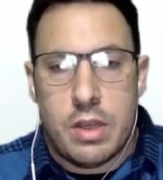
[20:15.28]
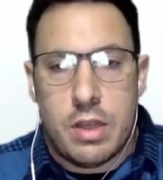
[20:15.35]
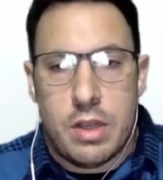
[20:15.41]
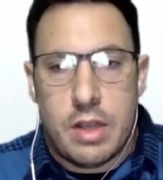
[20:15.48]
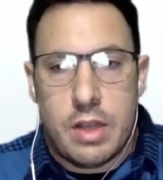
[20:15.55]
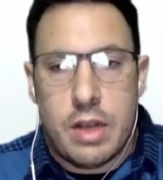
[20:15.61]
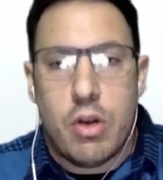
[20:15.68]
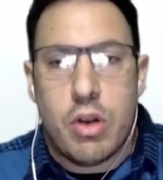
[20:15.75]

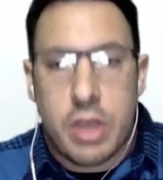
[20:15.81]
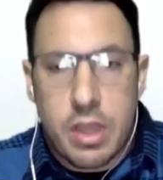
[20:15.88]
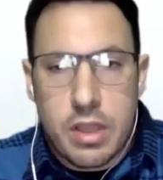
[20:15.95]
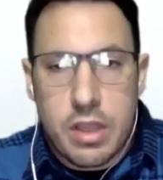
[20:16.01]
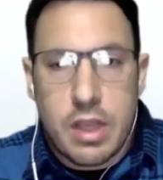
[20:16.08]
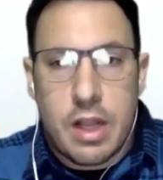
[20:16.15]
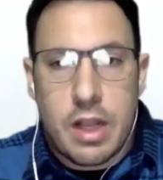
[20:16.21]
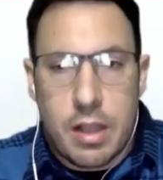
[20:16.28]
la
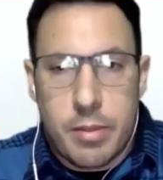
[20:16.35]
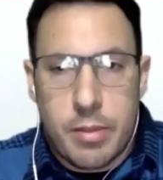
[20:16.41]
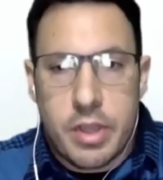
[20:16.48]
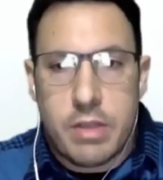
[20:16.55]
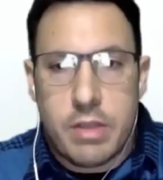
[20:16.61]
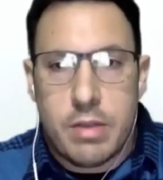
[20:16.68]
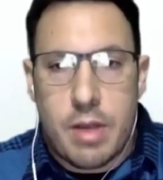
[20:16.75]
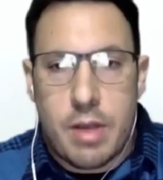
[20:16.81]
logística
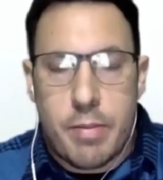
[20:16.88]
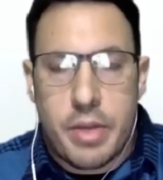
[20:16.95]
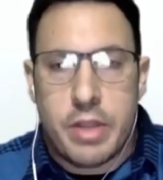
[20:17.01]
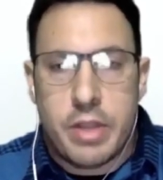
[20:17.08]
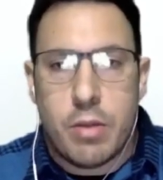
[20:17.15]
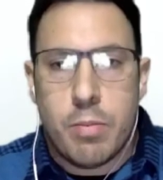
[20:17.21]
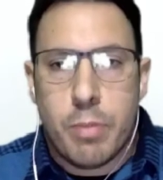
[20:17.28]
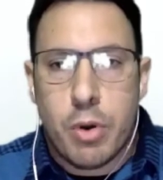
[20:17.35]
también
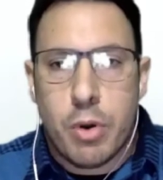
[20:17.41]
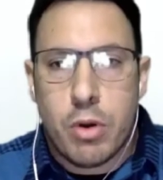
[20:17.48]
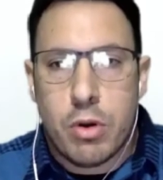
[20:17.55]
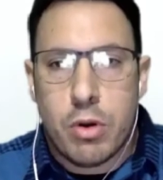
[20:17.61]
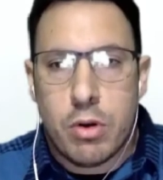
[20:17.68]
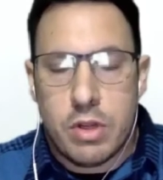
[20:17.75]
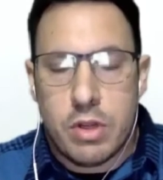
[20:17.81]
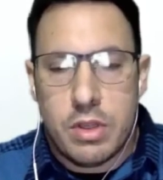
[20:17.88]
aprieta un
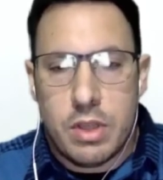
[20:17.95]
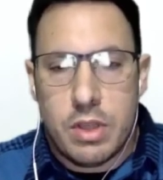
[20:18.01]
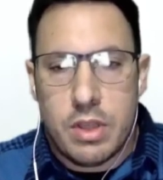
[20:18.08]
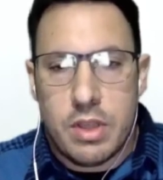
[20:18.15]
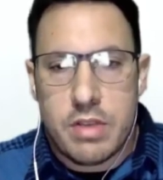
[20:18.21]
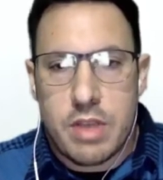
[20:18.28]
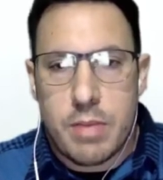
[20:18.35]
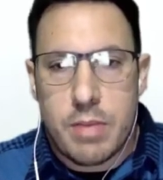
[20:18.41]
poco en,
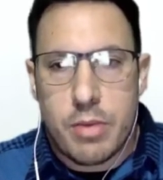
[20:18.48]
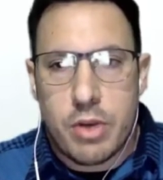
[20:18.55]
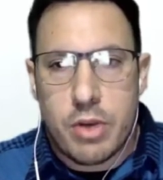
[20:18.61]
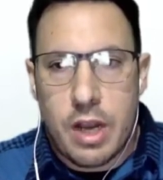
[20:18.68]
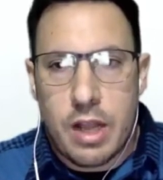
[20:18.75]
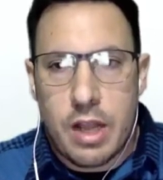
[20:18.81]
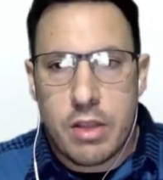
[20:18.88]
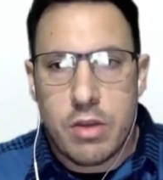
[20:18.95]
esa época
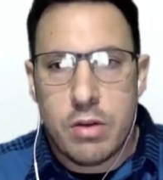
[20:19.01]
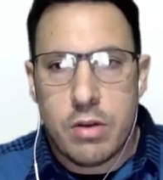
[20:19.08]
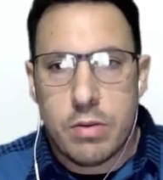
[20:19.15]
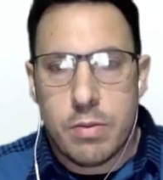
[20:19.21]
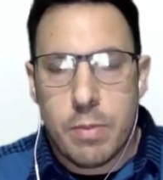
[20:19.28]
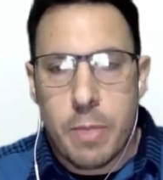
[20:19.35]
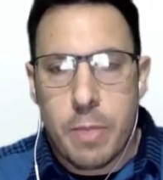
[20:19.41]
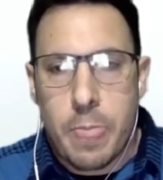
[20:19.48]
del año,
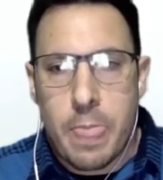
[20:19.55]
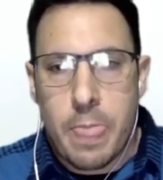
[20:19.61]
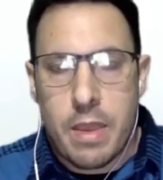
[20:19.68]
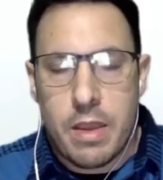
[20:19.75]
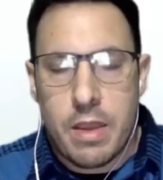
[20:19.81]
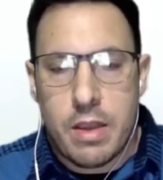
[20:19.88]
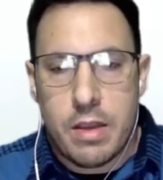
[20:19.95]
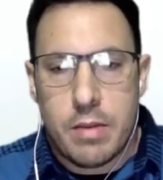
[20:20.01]

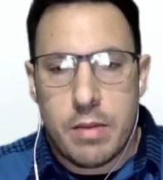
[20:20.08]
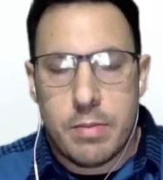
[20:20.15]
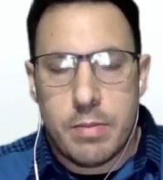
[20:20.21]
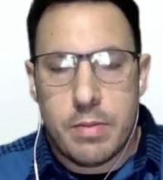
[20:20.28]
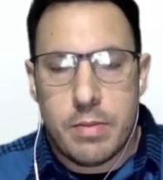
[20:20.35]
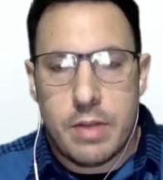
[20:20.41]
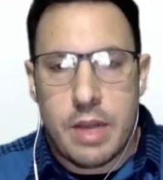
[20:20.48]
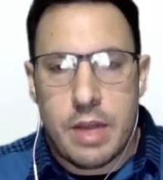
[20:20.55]
eh,
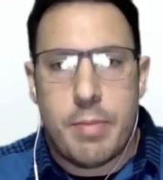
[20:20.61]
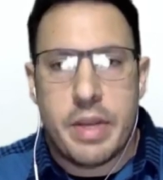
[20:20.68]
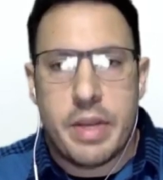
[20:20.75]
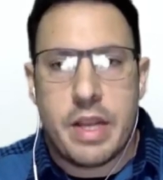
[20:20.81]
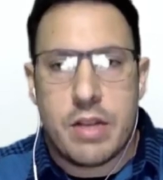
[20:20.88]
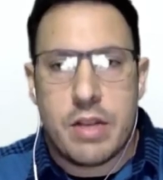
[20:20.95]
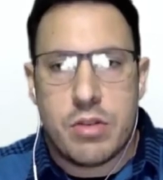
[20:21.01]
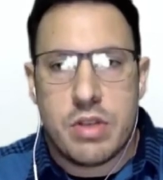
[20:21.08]
las
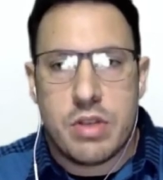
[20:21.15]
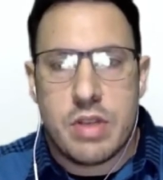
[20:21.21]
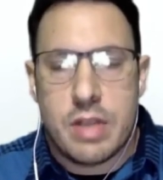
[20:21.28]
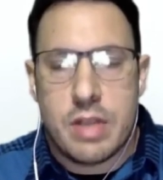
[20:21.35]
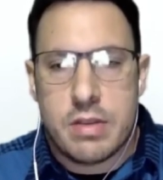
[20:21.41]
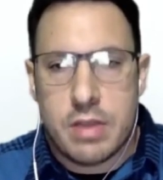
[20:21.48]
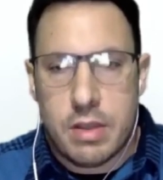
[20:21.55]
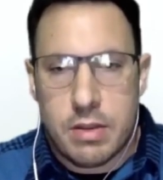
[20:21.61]
aplicaciones se
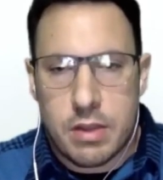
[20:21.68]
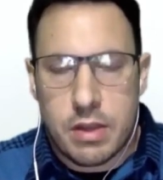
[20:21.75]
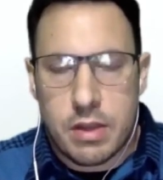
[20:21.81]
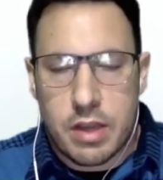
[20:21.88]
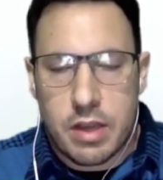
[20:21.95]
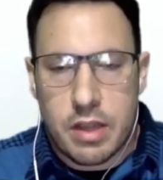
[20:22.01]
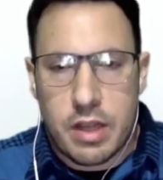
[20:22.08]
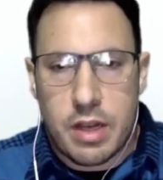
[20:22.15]
hacen
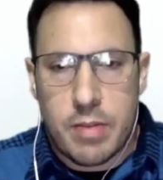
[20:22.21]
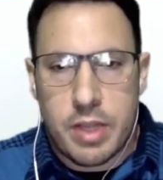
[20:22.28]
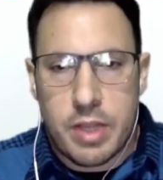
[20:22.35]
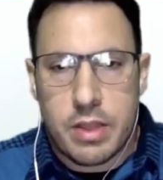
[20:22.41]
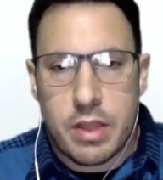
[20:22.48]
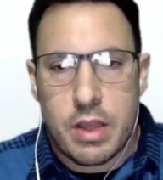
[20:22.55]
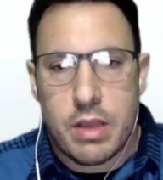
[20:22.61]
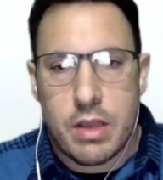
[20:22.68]

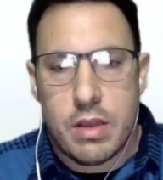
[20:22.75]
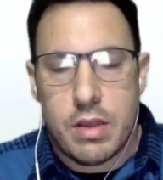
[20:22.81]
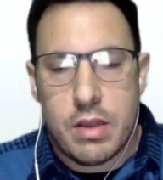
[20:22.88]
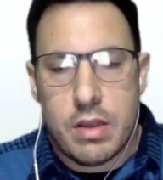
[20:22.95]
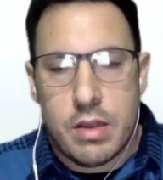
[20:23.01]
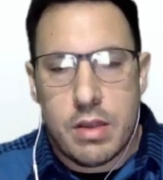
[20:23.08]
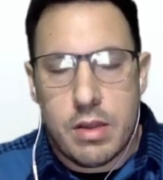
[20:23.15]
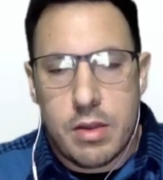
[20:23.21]
generalmente
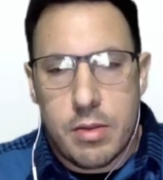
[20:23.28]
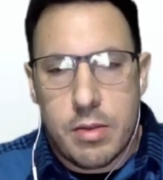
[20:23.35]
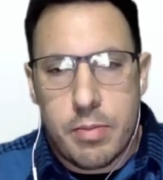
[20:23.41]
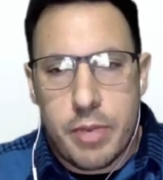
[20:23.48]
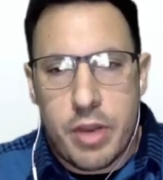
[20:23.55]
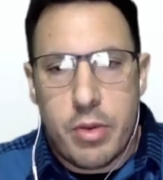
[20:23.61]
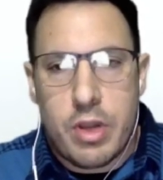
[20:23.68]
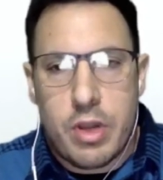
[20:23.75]

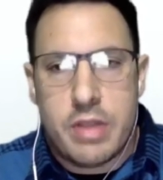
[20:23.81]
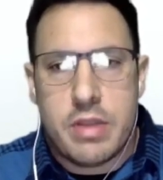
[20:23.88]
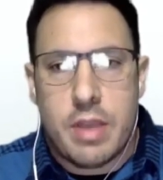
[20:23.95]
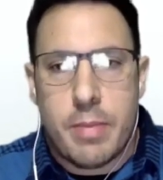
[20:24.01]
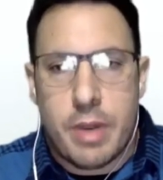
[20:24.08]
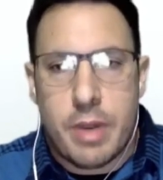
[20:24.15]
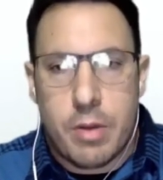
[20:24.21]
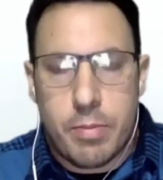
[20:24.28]
previo a la
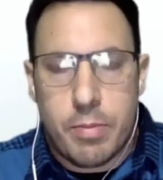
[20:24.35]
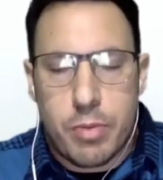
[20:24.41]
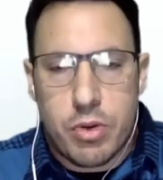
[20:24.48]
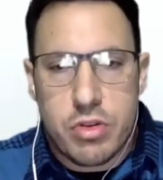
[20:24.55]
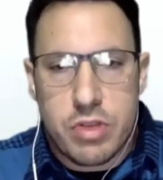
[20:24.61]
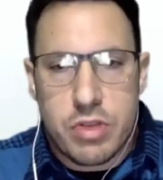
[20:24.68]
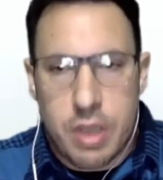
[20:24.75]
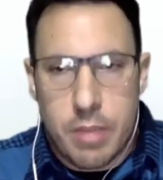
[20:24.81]
siembra o
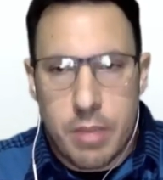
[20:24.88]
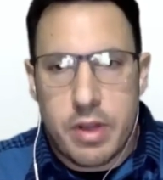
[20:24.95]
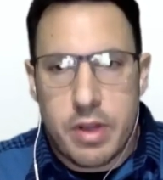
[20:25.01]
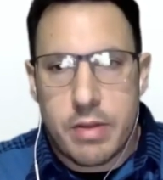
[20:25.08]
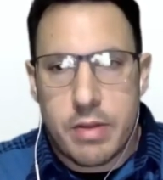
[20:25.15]
post siembra.